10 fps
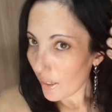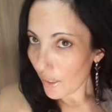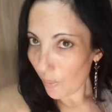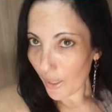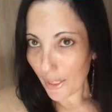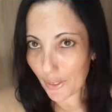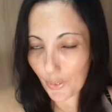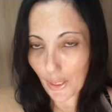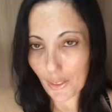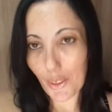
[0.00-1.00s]
Então é isso,
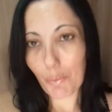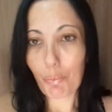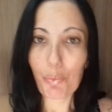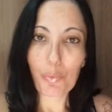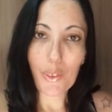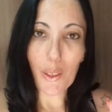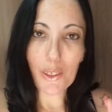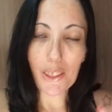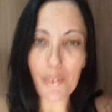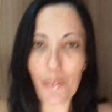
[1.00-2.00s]
gente.
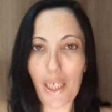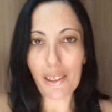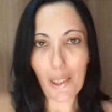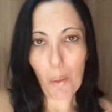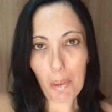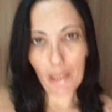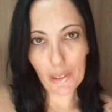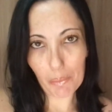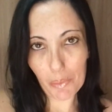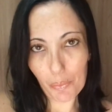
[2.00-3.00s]
Tchauzinho, até o
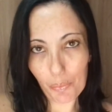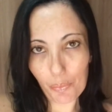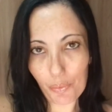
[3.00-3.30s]
próximo.